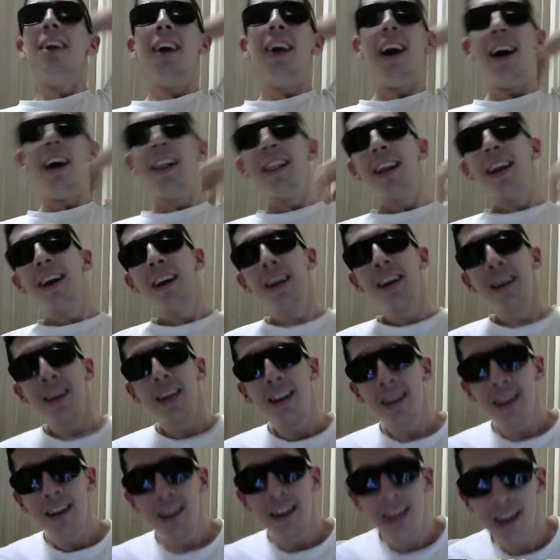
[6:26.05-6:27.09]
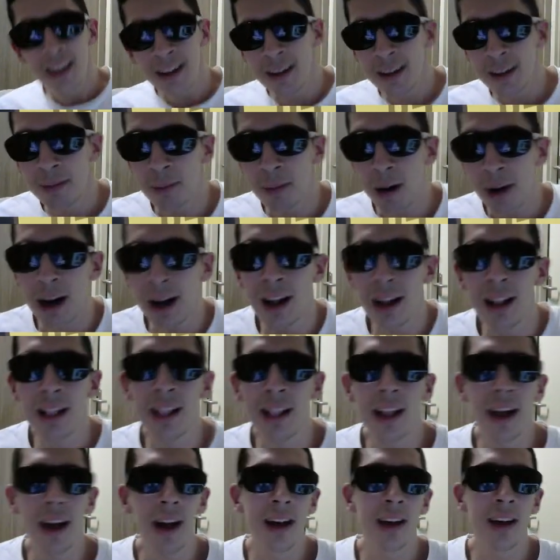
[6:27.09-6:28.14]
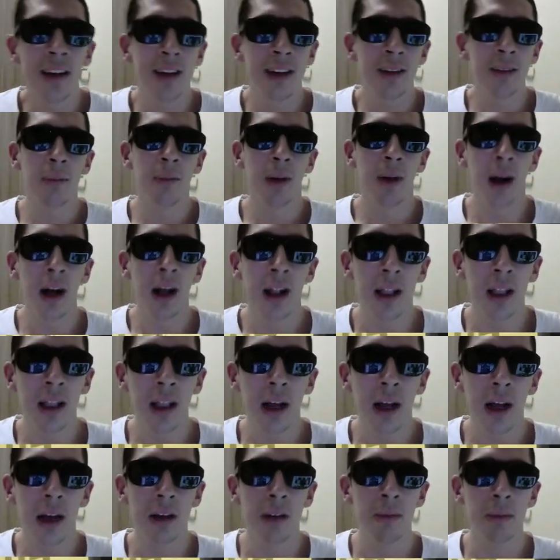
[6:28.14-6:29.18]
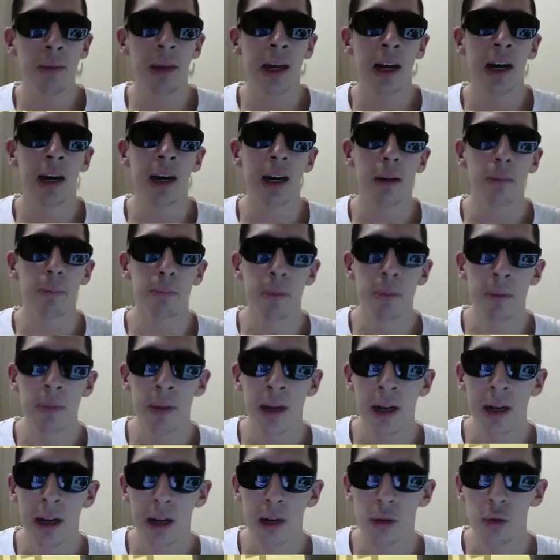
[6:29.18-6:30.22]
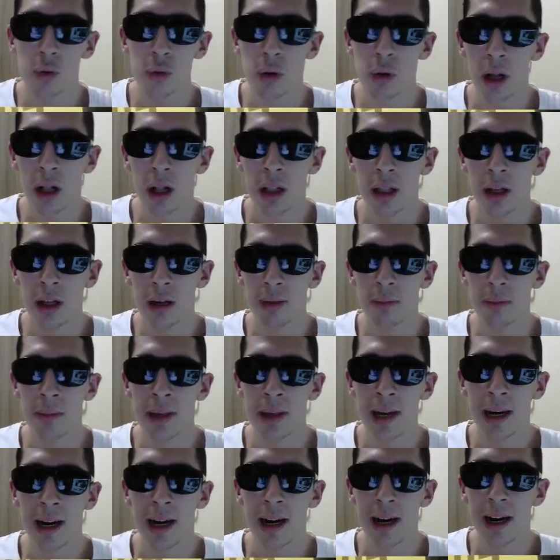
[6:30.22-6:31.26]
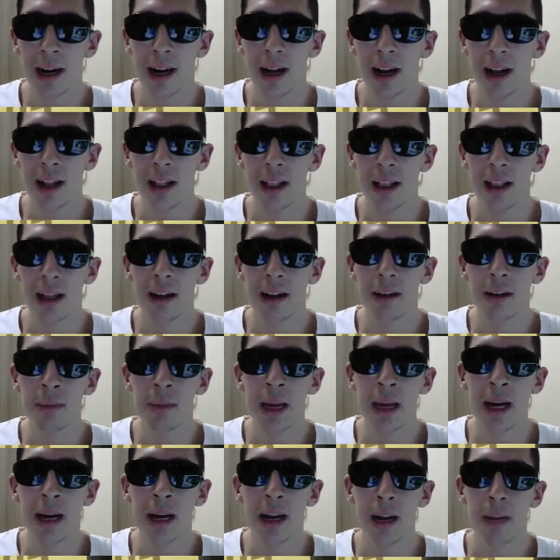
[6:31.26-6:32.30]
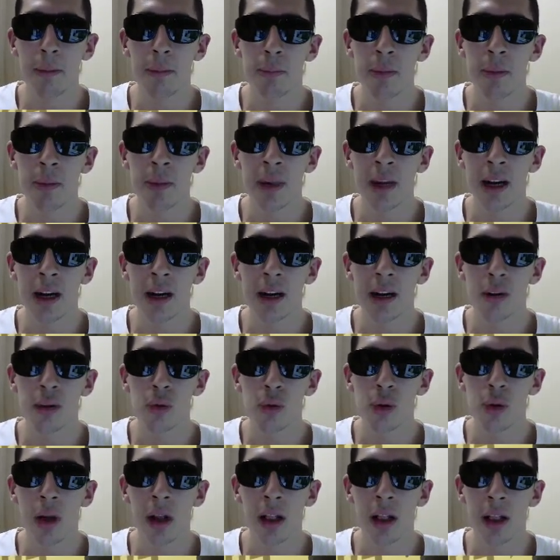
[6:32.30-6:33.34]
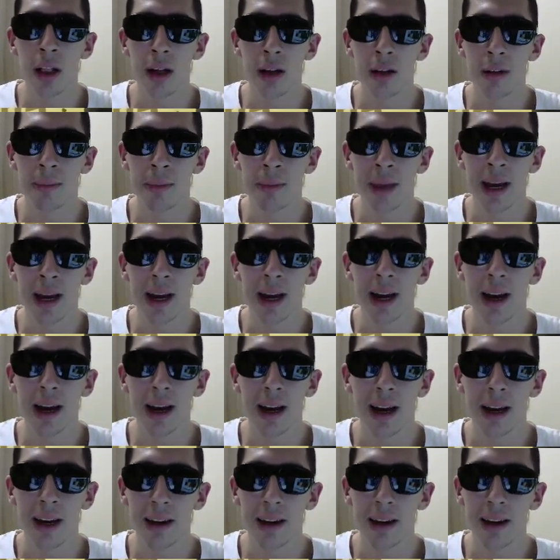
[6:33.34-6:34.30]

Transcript: Allah'ım, Allah'ım, Allah'ım ya Rabbim ya Resul Allah'ım ya. Allah'ım ya Rabbim ya Resul Allah'ım ya.